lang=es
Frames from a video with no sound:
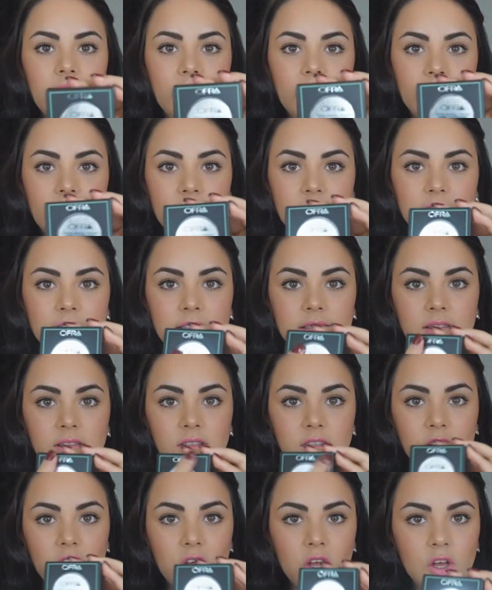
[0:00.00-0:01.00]

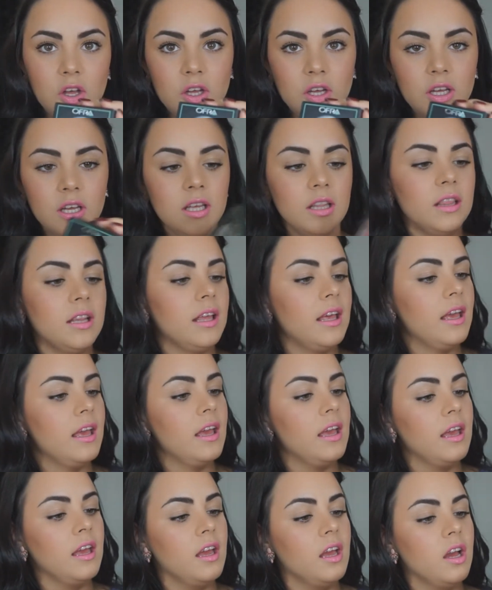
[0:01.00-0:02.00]
esto
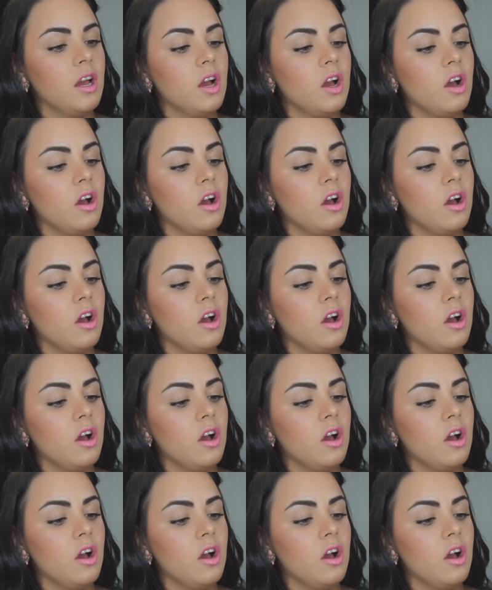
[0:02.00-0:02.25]
de